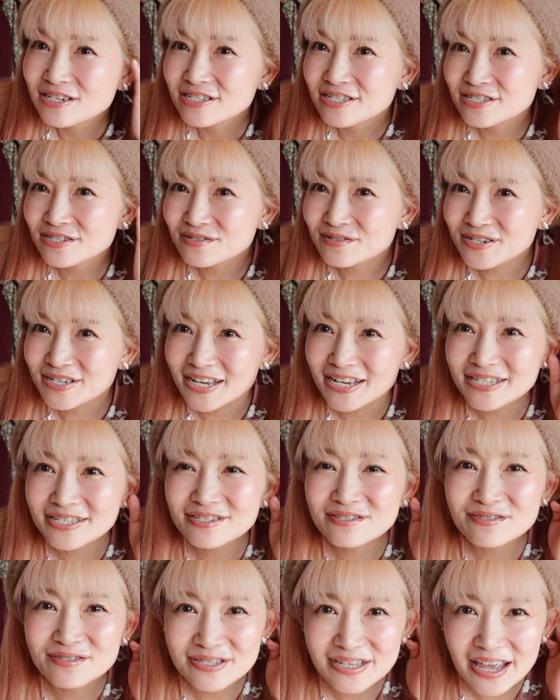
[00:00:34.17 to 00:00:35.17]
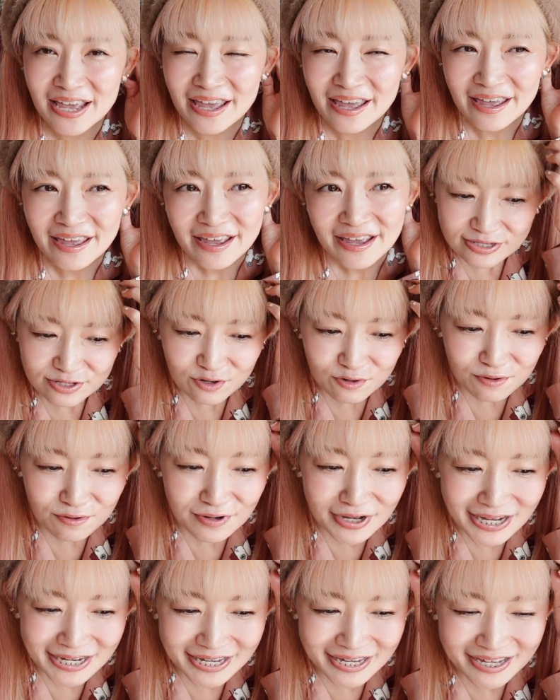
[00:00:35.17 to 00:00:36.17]
すごい安くて、どこ
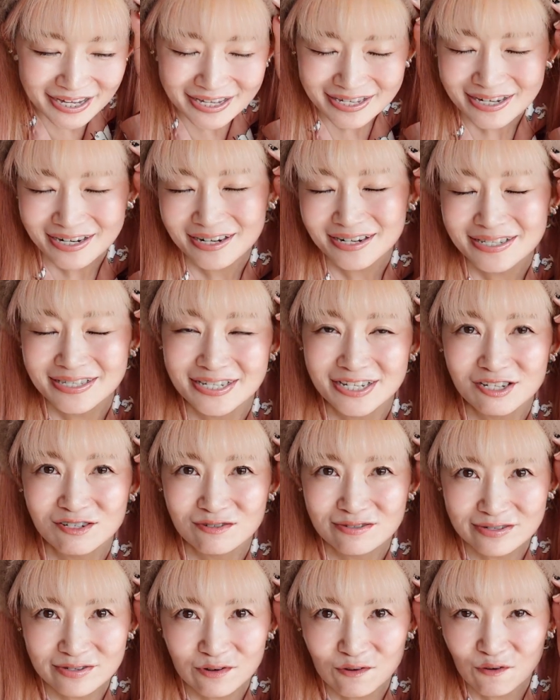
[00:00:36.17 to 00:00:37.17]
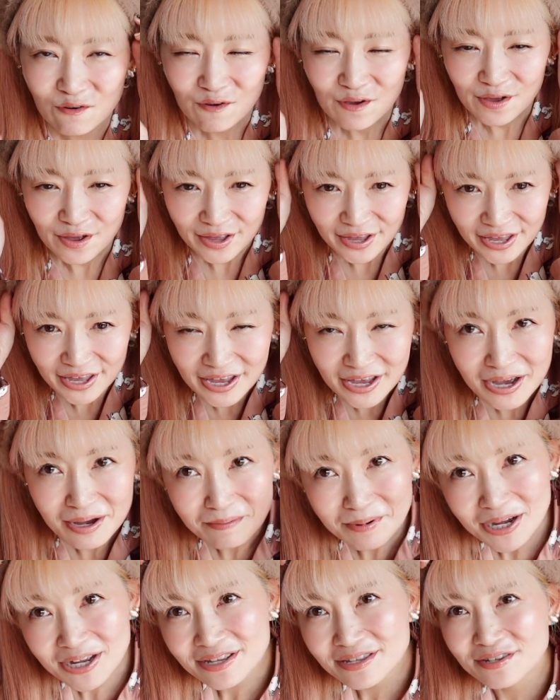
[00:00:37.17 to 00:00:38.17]
が気に入ったかっていうと、
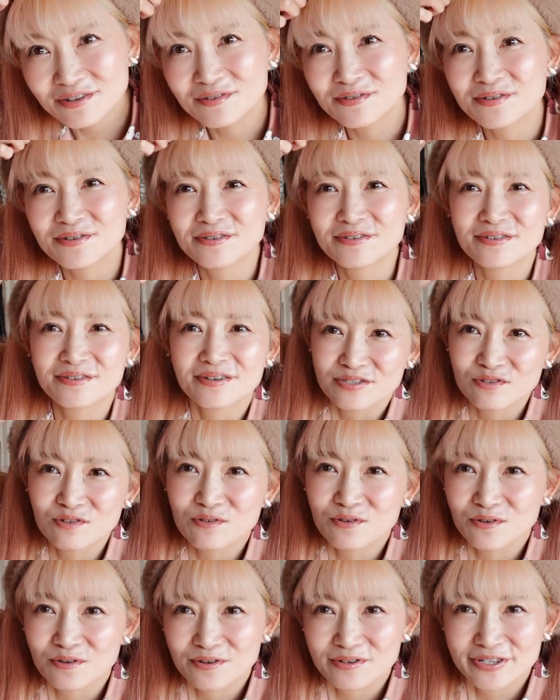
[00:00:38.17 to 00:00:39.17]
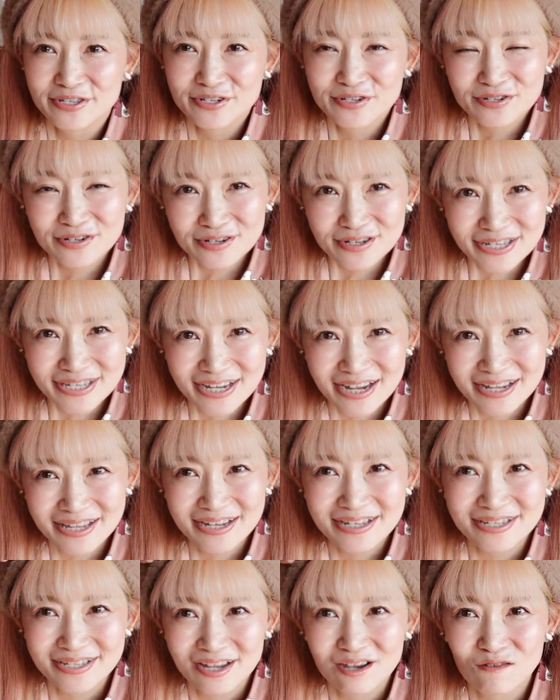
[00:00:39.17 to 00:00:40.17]
ヘアバンドのゆるさ
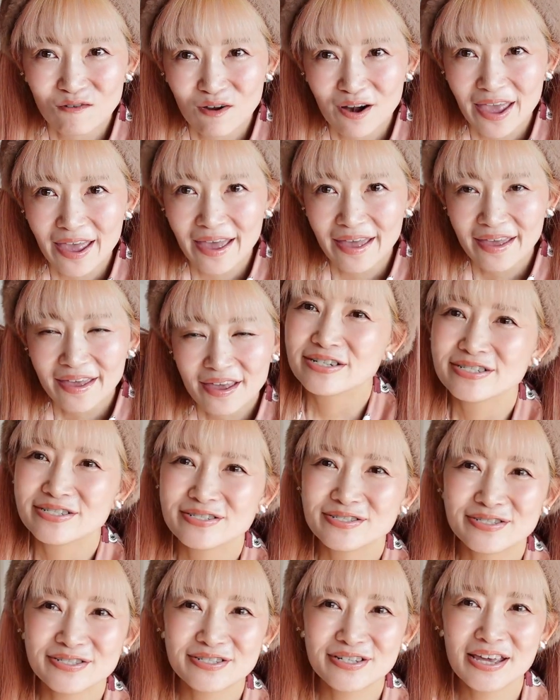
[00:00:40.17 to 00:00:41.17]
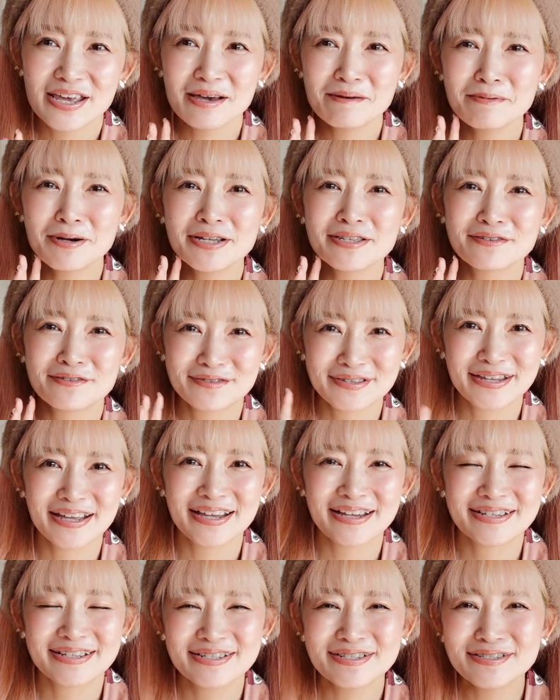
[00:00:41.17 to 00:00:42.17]
ですね。これ普通ヘアバンドっ
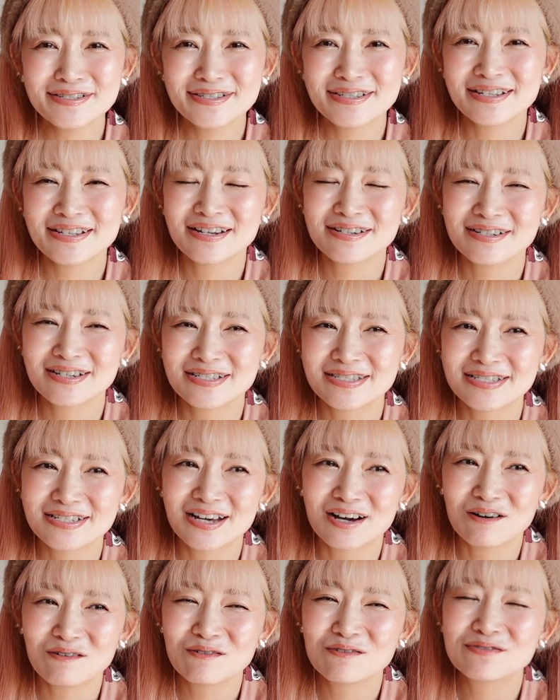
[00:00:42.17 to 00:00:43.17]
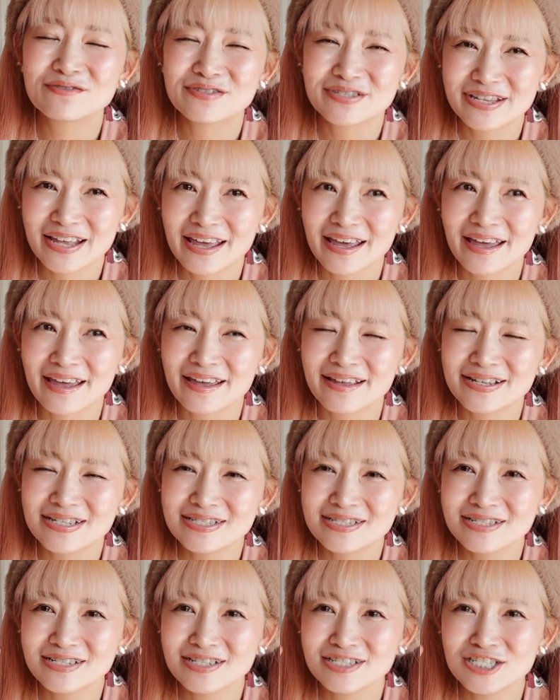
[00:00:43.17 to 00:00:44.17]
てギュってなるやつが多くて、
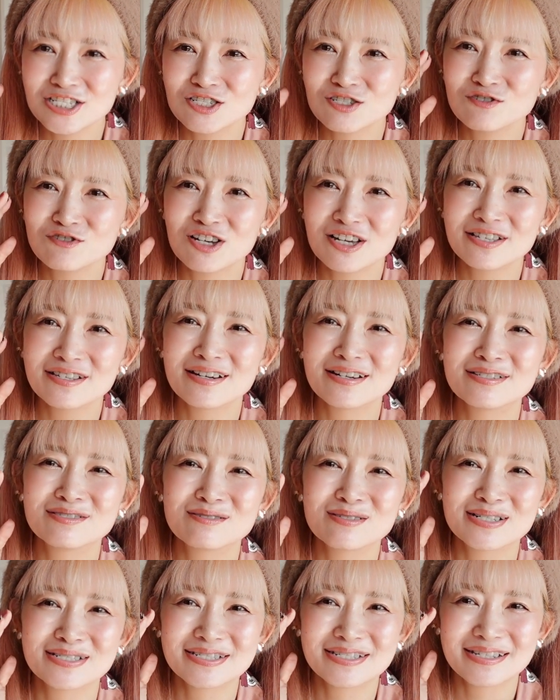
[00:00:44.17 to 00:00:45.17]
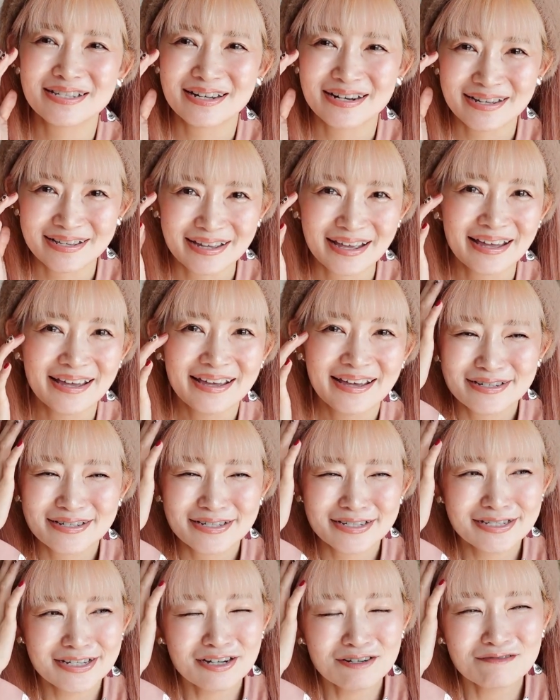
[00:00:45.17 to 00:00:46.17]
一日中やったりとかしてたらね、
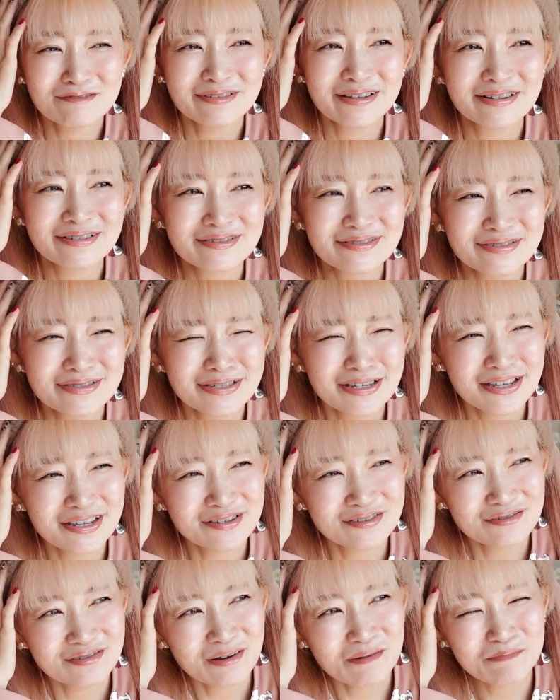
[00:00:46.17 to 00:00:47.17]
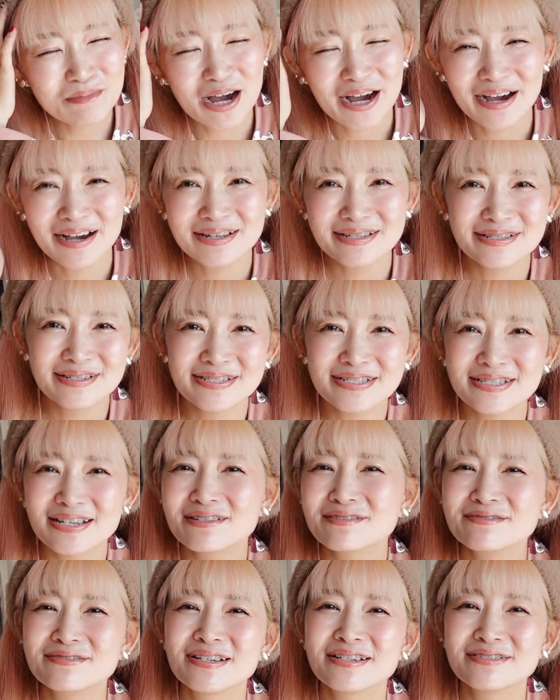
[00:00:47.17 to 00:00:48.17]
痛くなるっていうか、外した
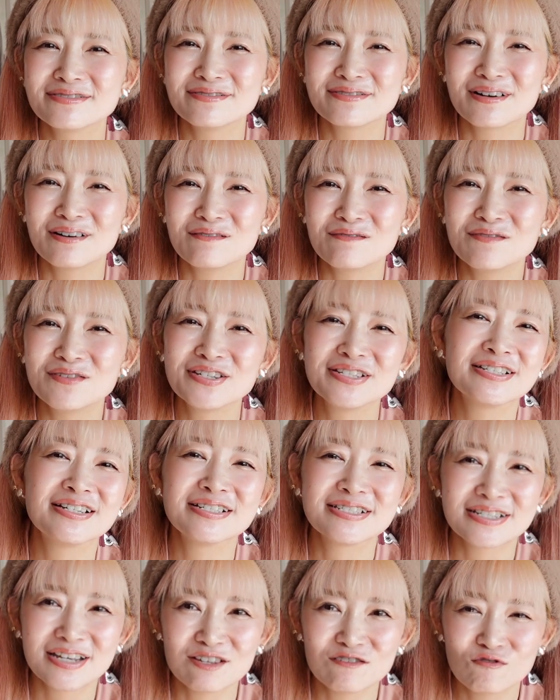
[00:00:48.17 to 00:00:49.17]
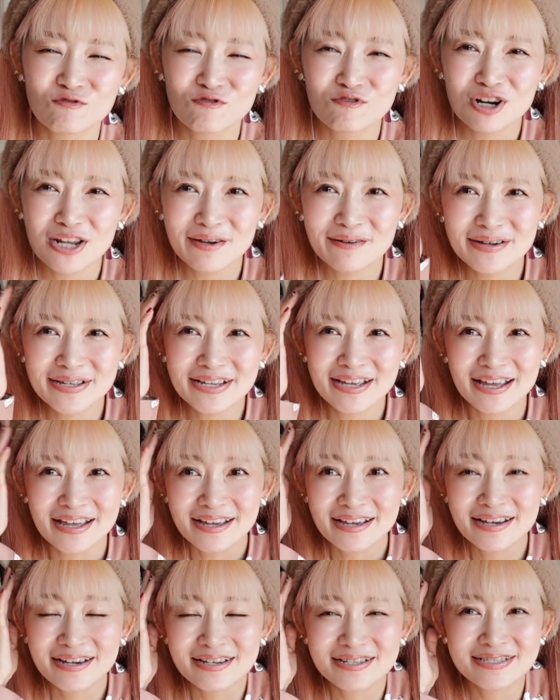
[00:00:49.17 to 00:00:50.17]
くなるのが多いんですけど、これはね
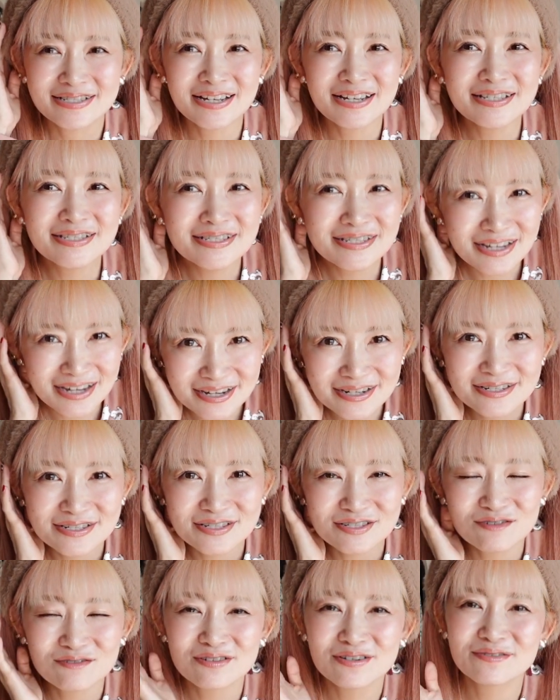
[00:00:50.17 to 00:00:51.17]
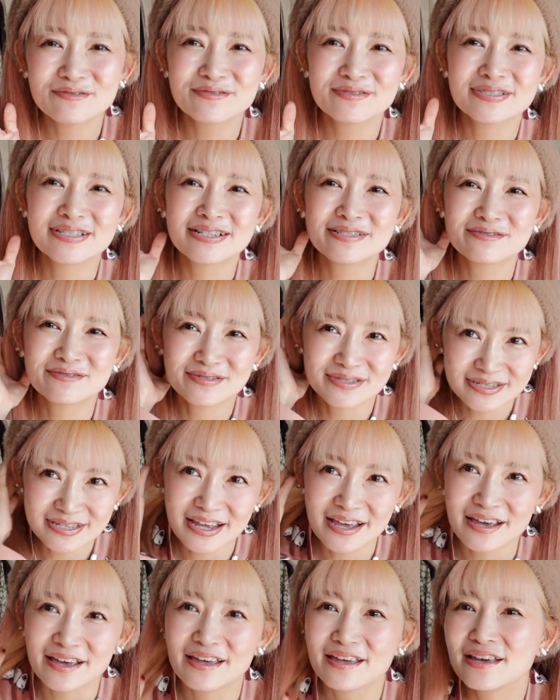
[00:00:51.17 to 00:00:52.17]
全然そんなことなくっ
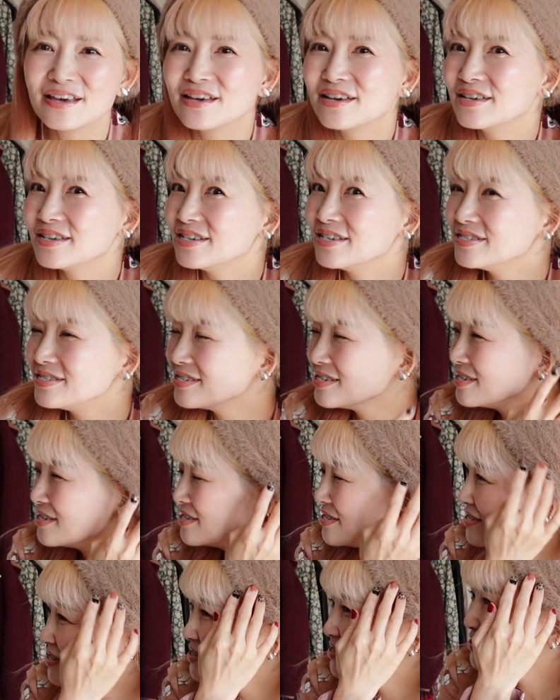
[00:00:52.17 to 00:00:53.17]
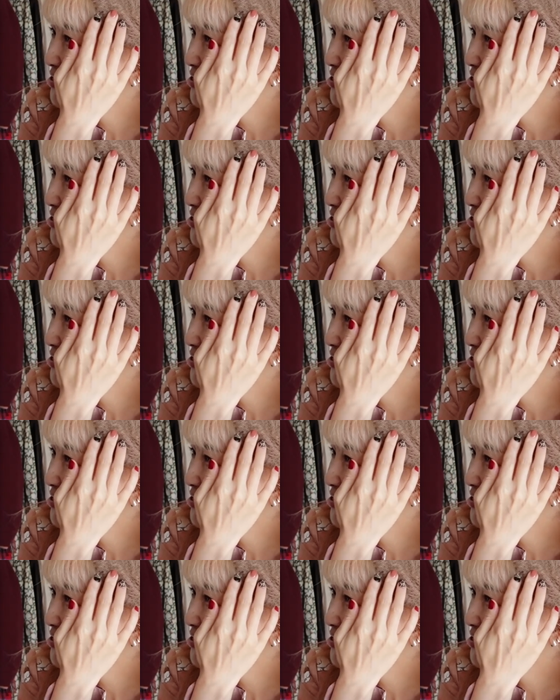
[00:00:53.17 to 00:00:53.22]
て、一日